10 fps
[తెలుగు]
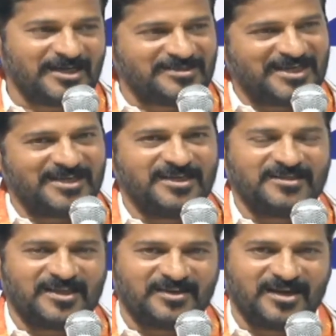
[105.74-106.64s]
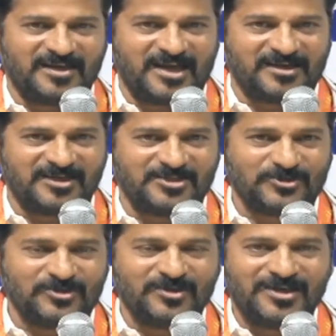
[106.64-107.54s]
అక్కడ జరిగిన తతంగం నాకు
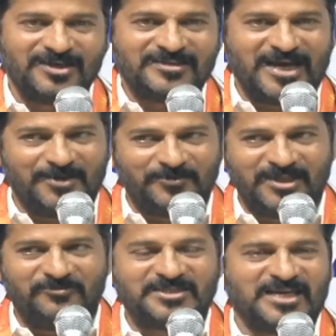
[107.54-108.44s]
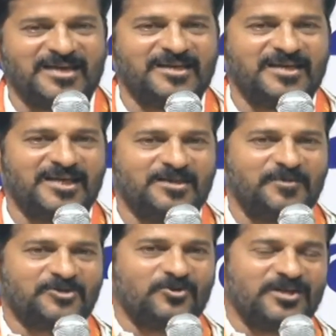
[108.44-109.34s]
తెలుసు దాని మీద విచారణను
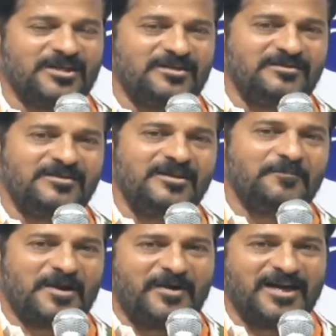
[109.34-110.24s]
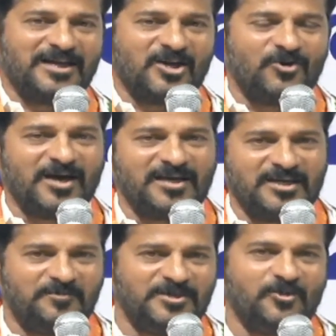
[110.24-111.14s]
అడ్డం పెట్టుకొని ప్రభాకర్ రావు
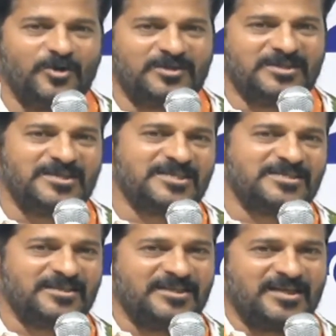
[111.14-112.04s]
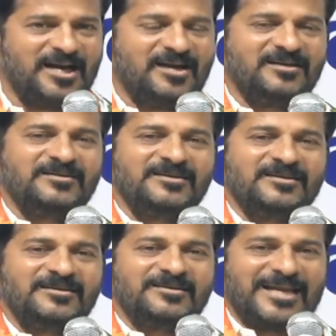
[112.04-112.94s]
గారిని మీద ఒత్తిడి చేసి నిన్న
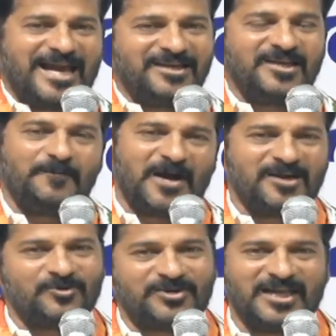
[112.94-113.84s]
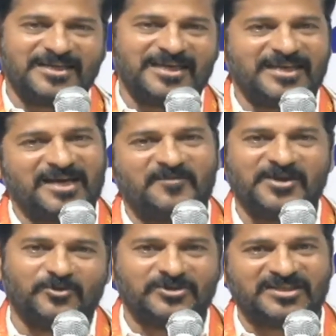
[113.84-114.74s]
ర్యాలీలో పాల్గొనడానికి ఏ
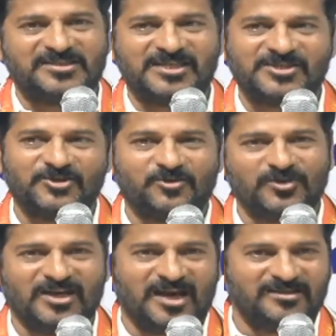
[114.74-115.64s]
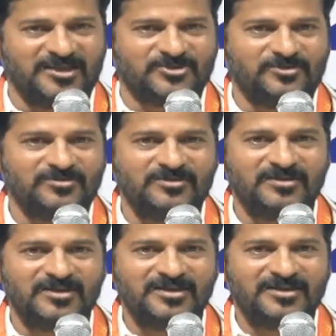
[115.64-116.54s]
రకమైన ఒత్తిడి చేసిండో కూడా నాకు తెలుసు
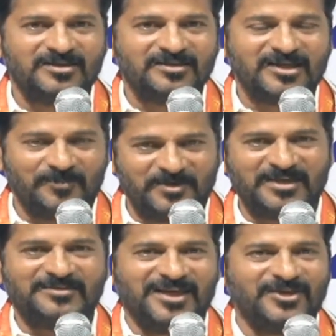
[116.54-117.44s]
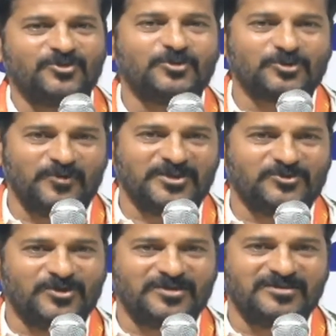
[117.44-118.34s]
ఇక మీరు ఇద్దరు ఇది
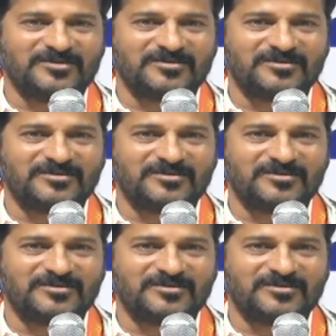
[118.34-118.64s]
గుర్తుపెట్టుకోరు